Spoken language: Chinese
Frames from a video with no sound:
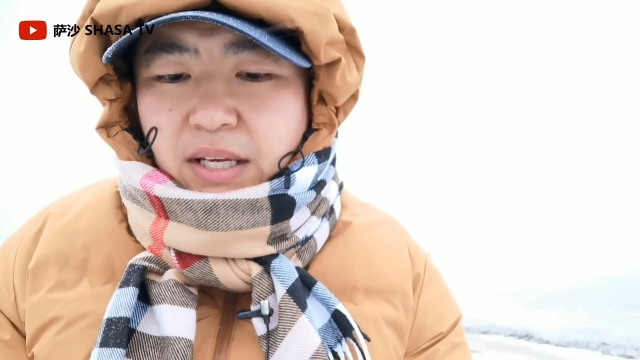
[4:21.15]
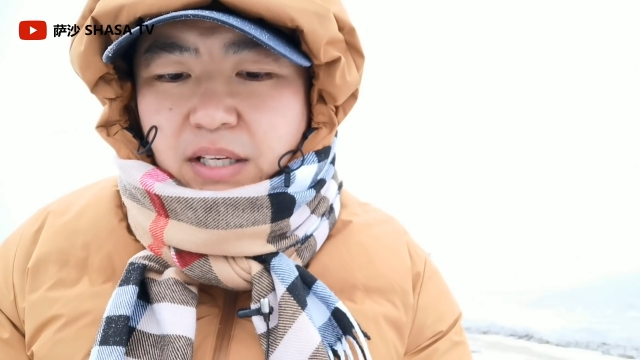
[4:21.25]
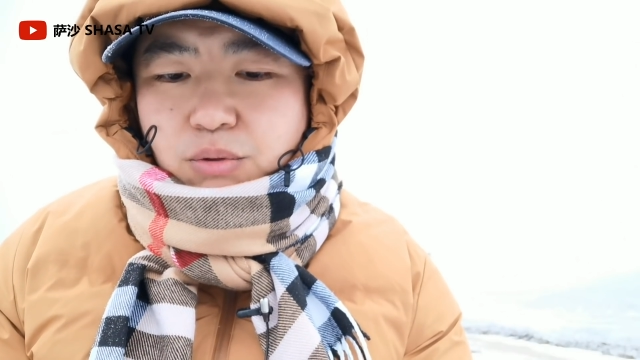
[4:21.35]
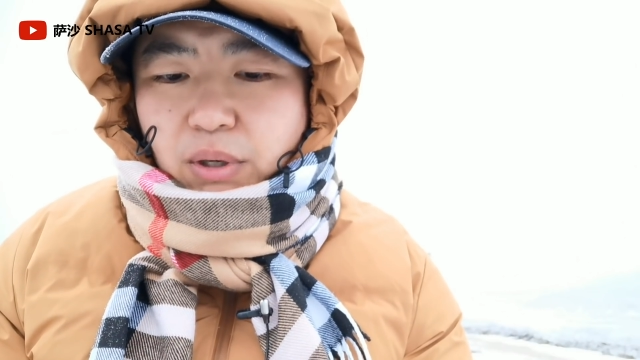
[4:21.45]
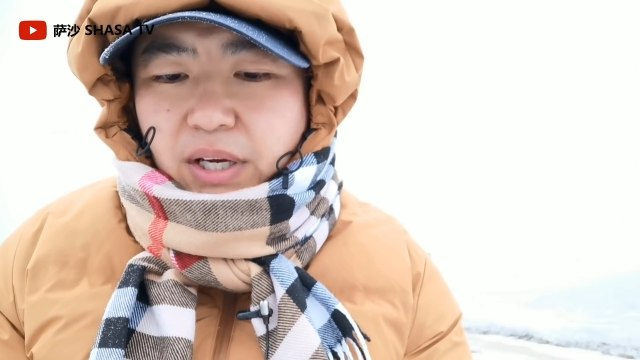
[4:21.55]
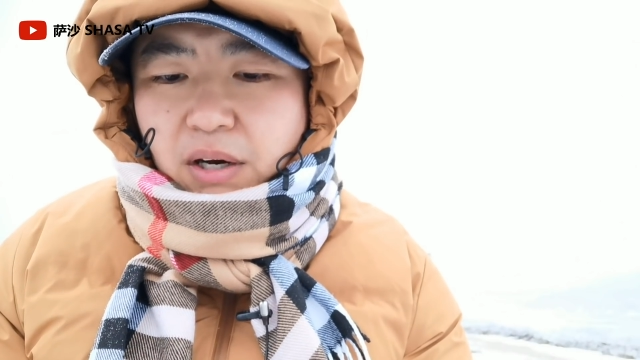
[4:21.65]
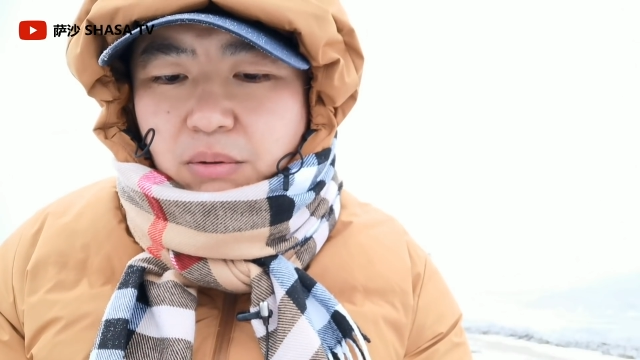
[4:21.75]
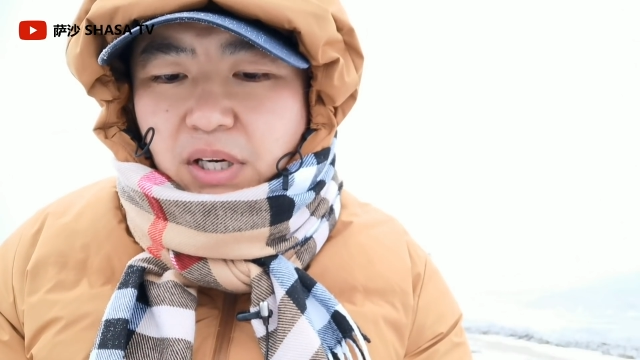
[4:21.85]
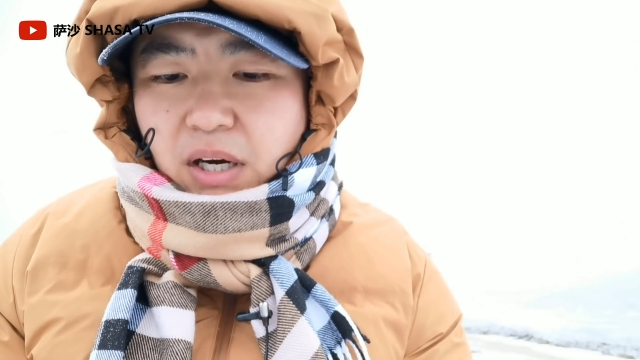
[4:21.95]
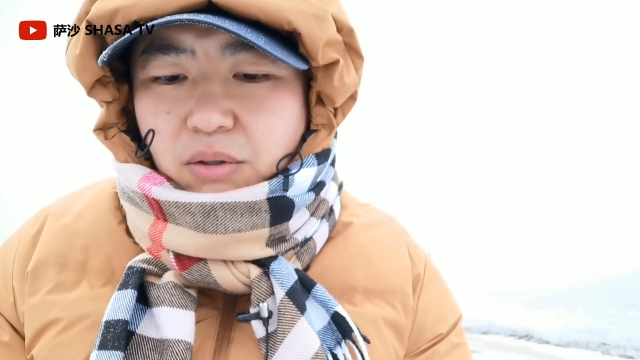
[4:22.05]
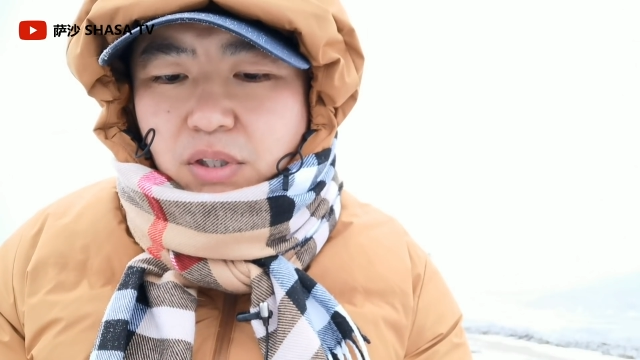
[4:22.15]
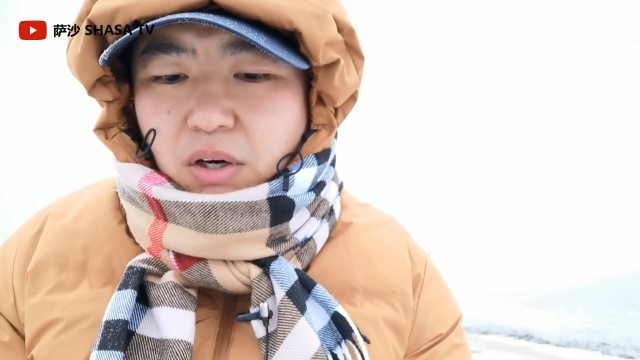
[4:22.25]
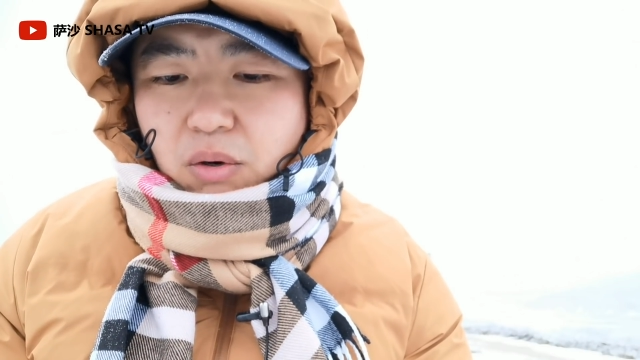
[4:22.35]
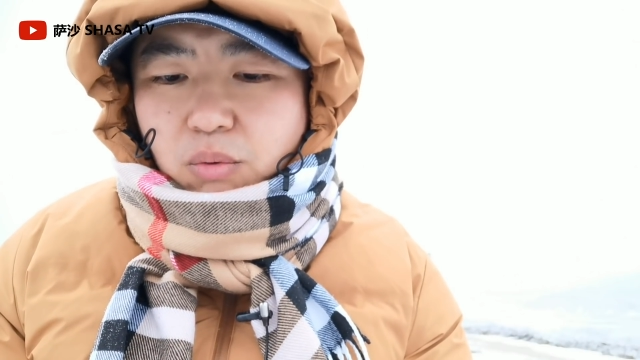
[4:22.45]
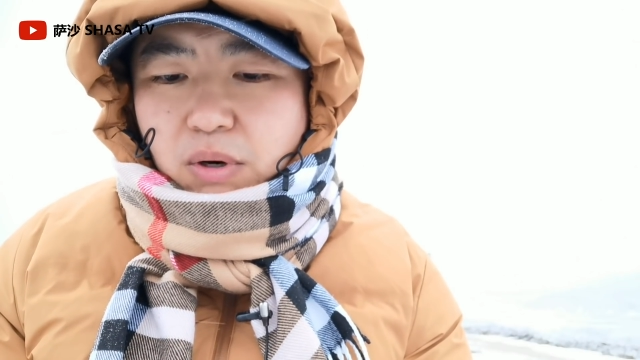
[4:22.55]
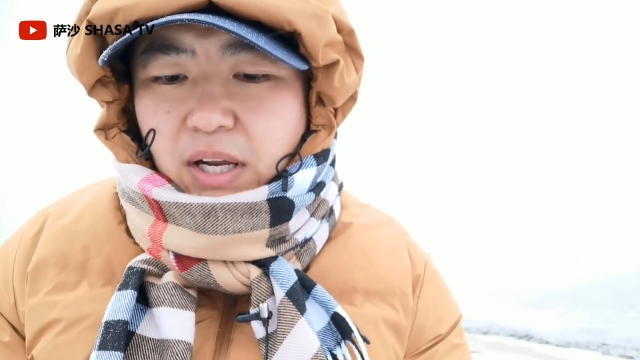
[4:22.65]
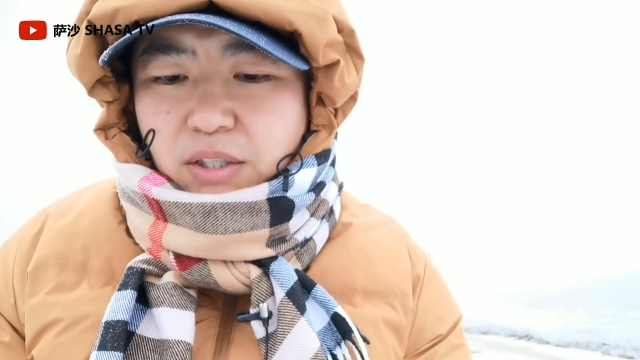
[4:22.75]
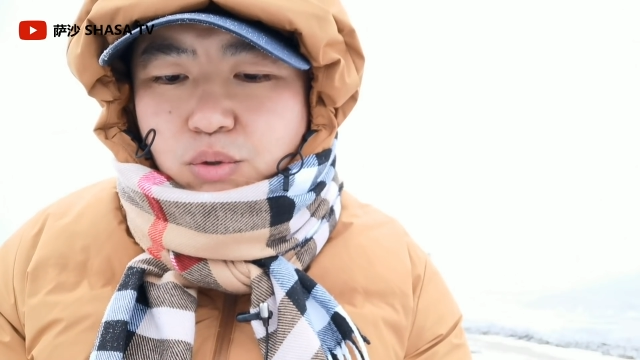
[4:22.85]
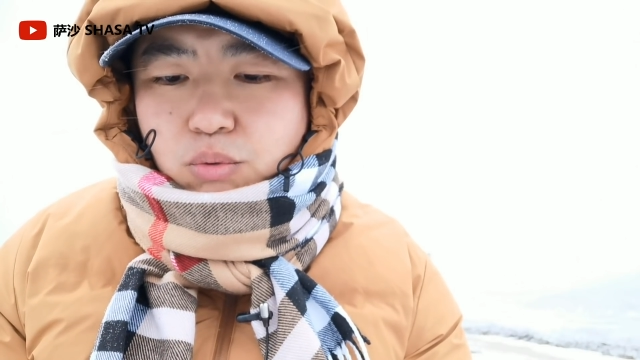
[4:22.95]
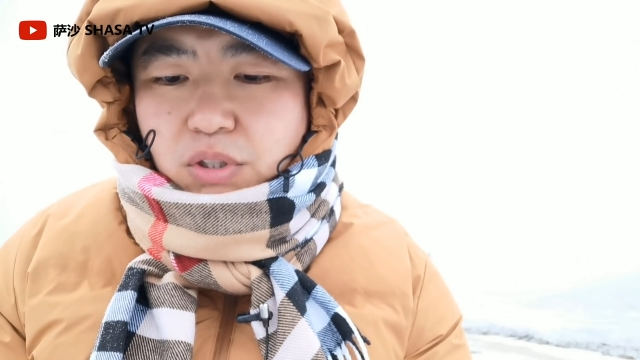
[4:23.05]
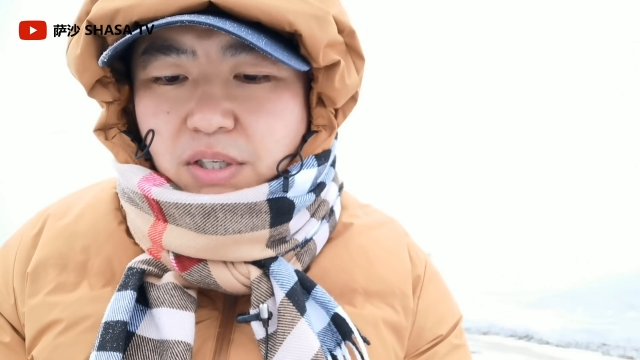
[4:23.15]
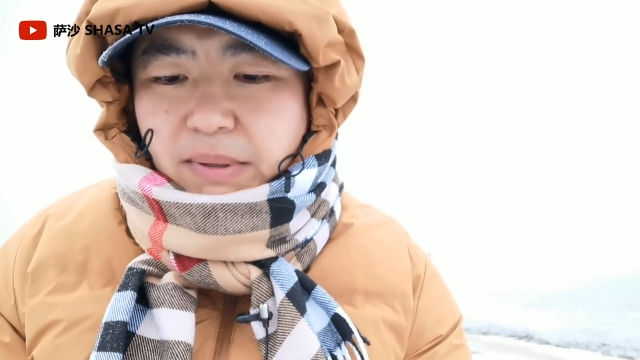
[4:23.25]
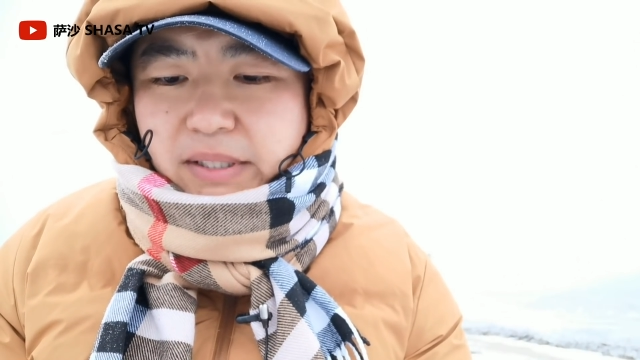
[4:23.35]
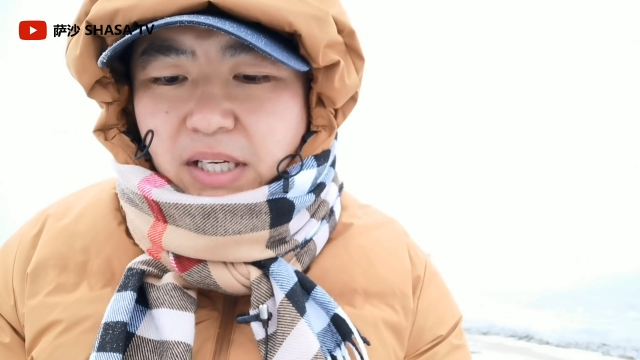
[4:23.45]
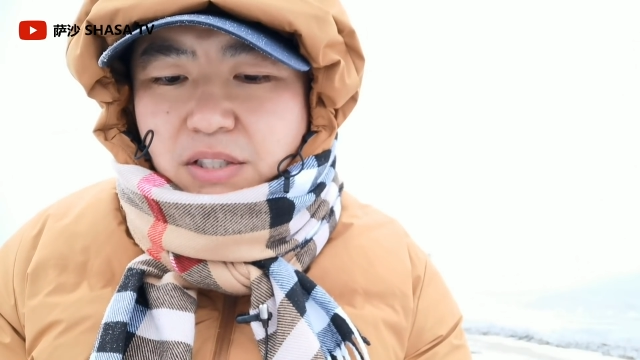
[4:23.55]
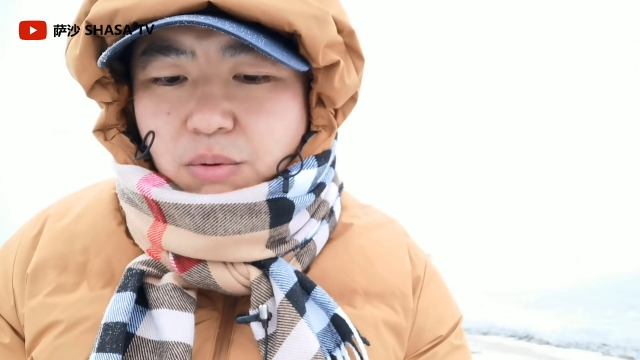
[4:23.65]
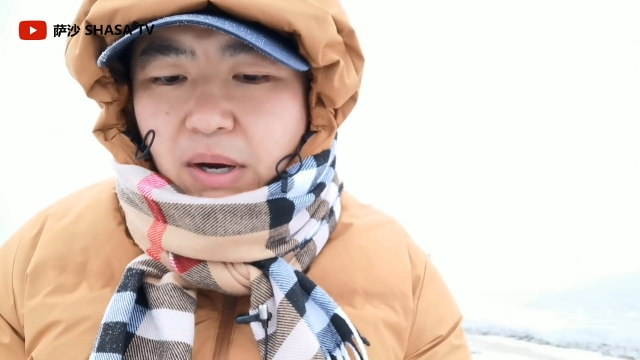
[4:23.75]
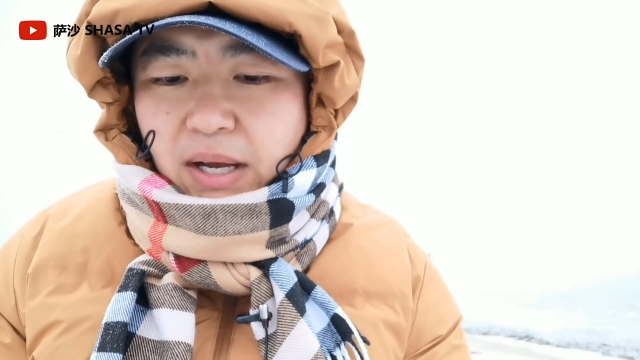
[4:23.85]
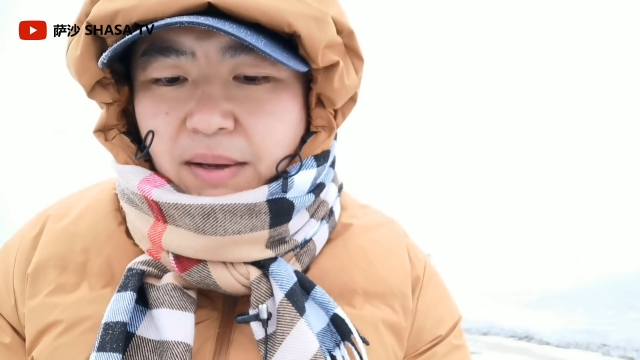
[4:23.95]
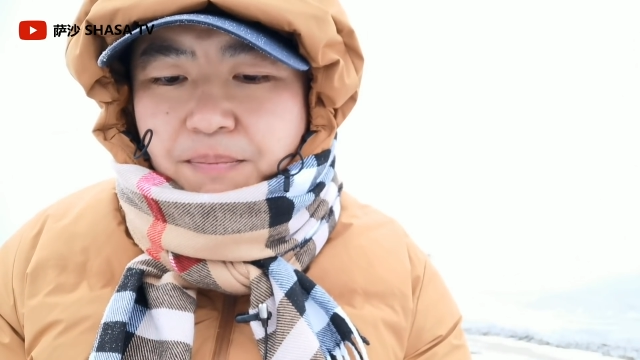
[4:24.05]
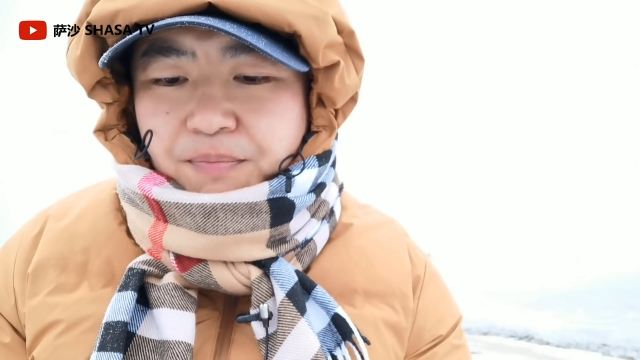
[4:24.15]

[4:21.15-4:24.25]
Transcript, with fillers: 随后呢号召乌克兰驻日本大使馆，